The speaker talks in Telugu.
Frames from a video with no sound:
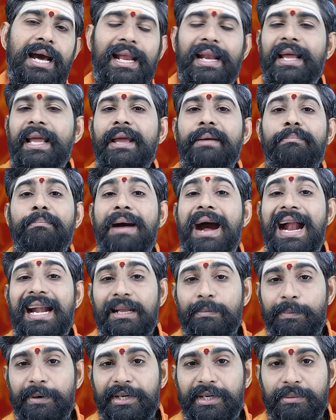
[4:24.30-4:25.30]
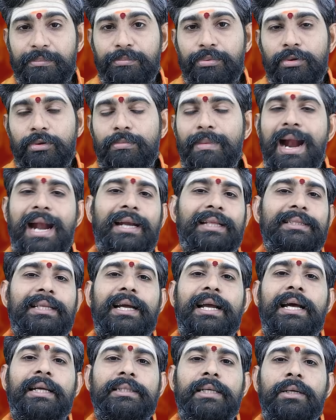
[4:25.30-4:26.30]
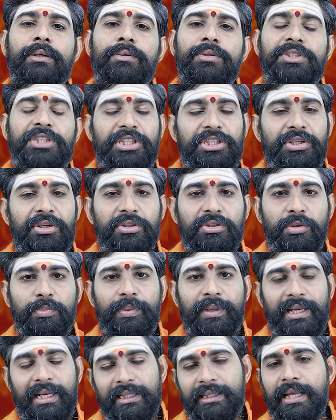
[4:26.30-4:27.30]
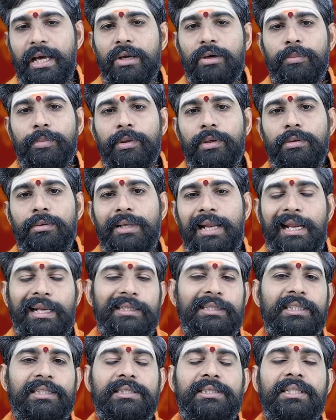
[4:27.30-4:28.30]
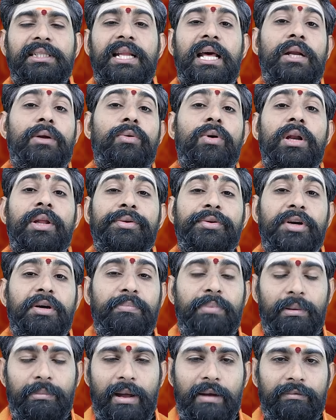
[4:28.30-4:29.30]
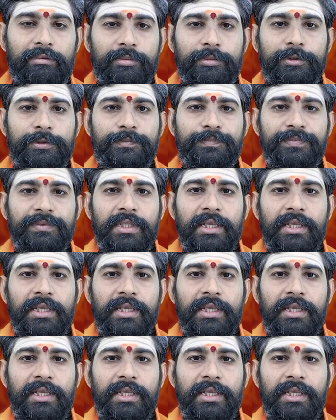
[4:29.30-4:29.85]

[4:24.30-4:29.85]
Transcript: అలాగే మాట పట్టింపులు మాట తగాదాలు చెయ్యని తప్పుకి నిందారోపణలు నరధిష్టి నరగోల యొక్క ప్రభావము